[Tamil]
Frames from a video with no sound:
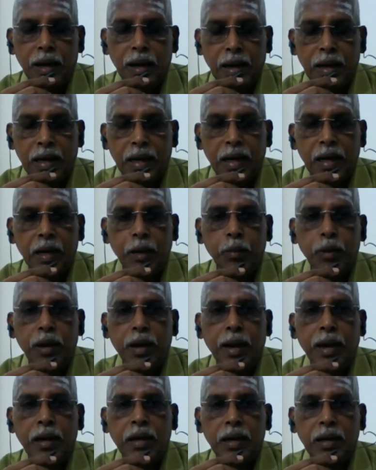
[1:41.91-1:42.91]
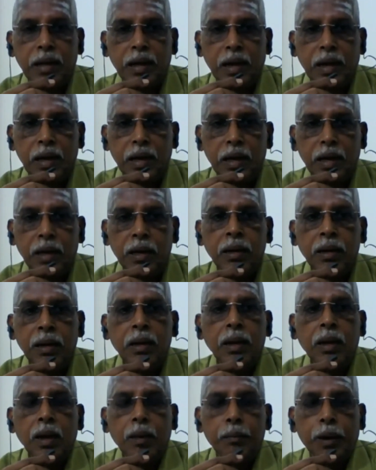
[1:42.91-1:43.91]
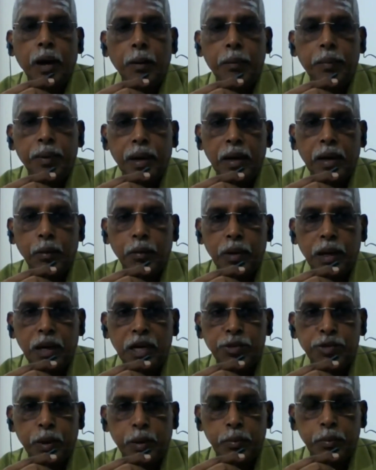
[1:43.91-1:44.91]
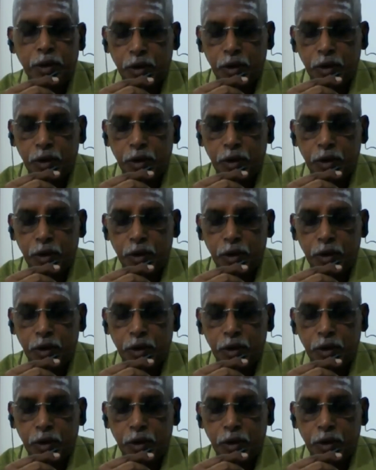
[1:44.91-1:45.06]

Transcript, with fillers: கட்டாயம் நம்ம கேட்டு அதுக்கு ப்ராப்பராக நம்ம ரெஸ்பாண்ட்